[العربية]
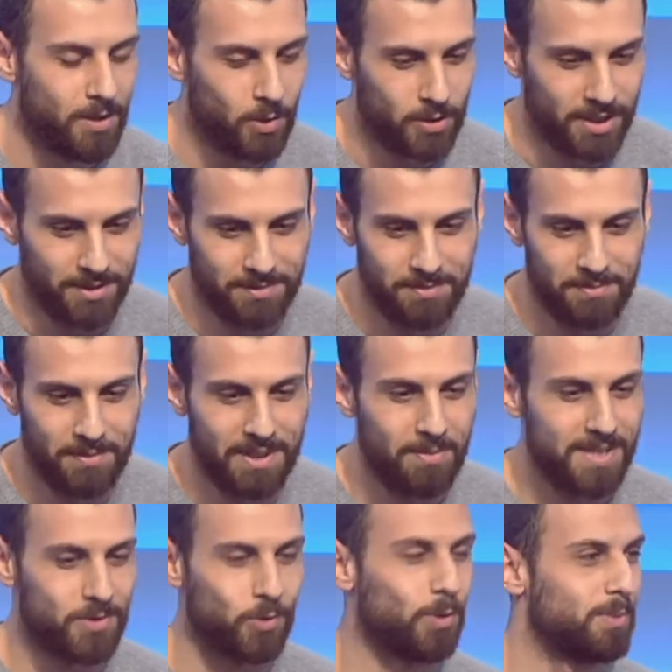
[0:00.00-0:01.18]
اوكي بدي
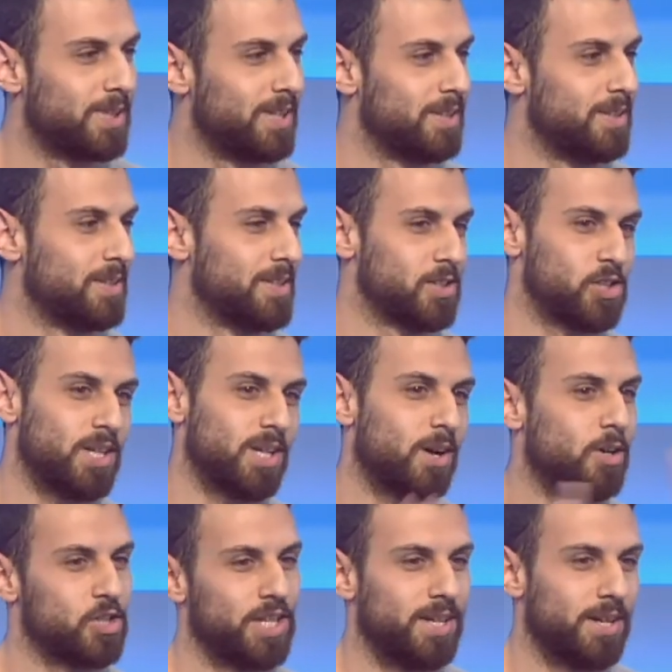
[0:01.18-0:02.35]
بس اقول مثل شيء
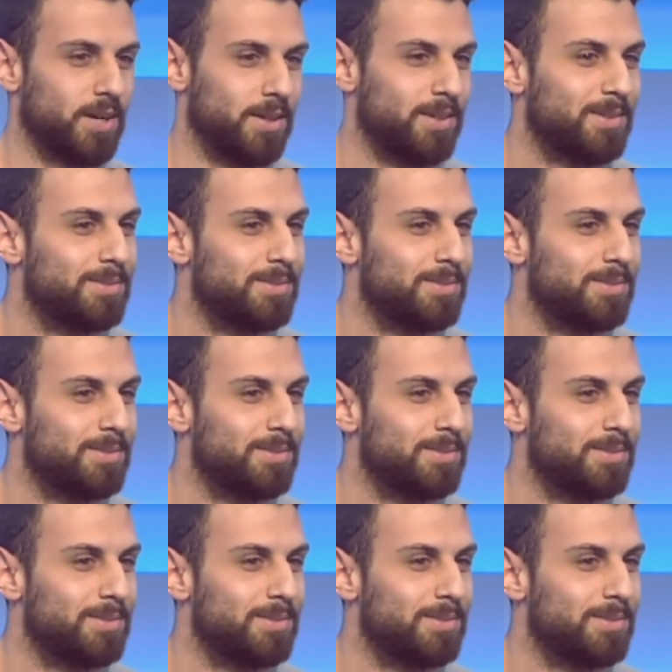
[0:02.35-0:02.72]
بشكل عام